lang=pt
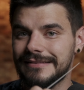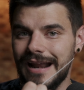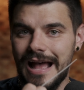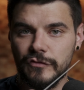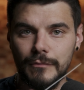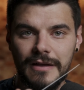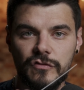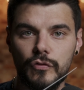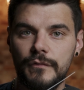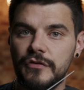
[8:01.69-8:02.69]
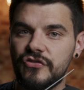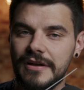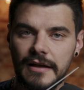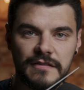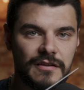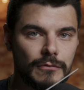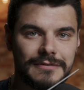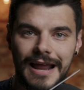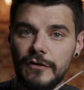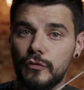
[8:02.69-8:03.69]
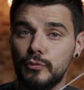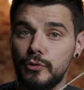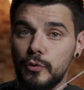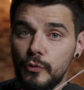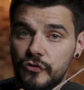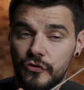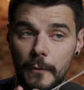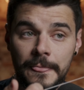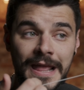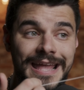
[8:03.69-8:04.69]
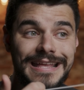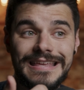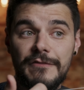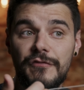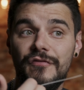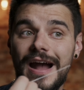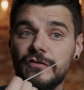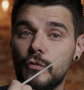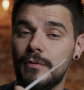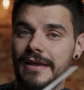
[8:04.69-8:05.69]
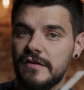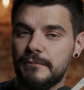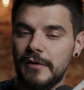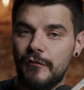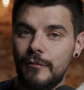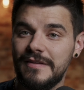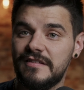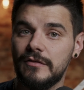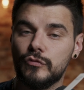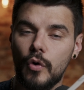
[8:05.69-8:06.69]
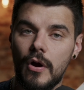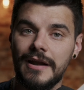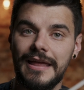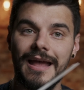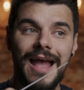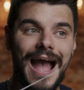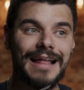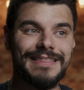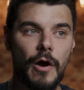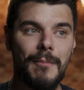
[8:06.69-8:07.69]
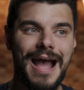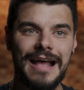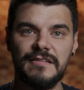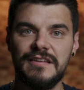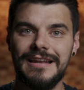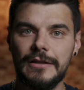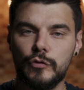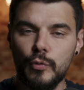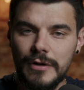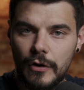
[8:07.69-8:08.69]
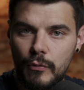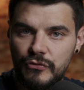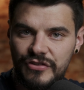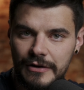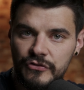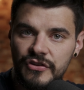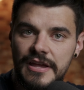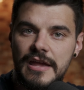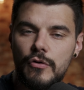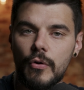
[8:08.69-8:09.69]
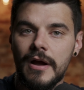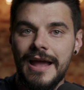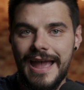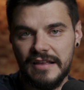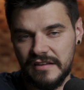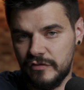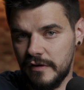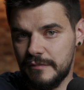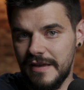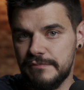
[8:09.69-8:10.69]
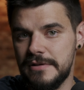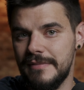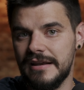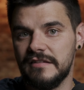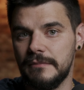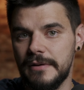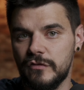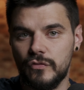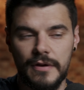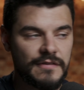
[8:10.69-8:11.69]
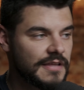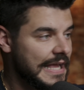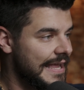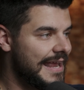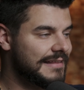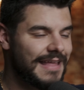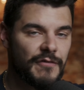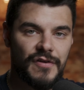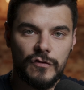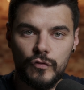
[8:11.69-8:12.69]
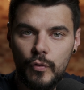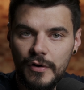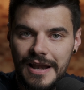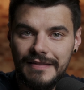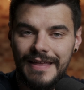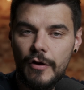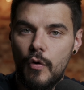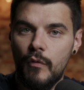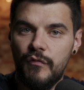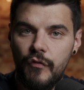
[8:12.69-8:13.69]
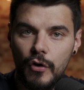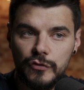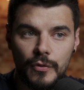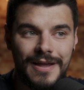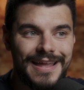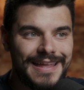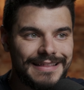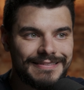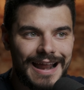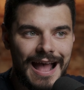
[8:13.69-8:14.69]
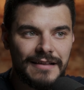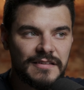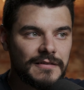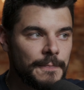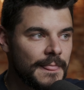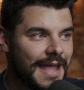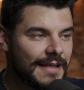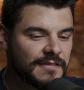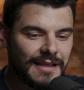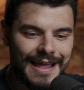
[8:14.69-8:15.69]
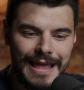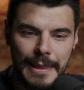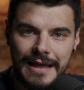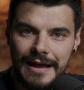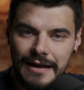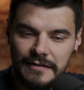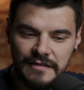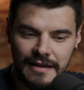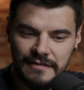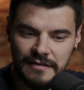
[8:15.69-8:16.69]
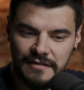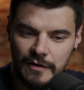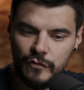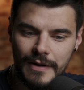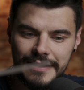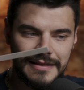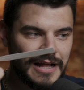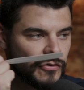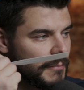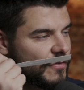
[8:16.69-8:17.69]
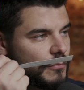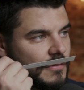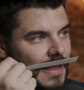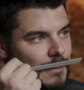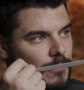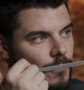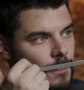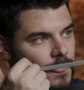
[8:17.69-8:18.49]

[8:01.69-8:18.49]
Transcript: Traz uma sofisticação, traz um luxo que faz com que esse perfume se torne até uma assinatura com cheiro de rico. Essas são as minhas primeiras impressões. Ele tem frescor, ele tem conforto e traz essa elegância, essa sensualidade ao mesmo tempo.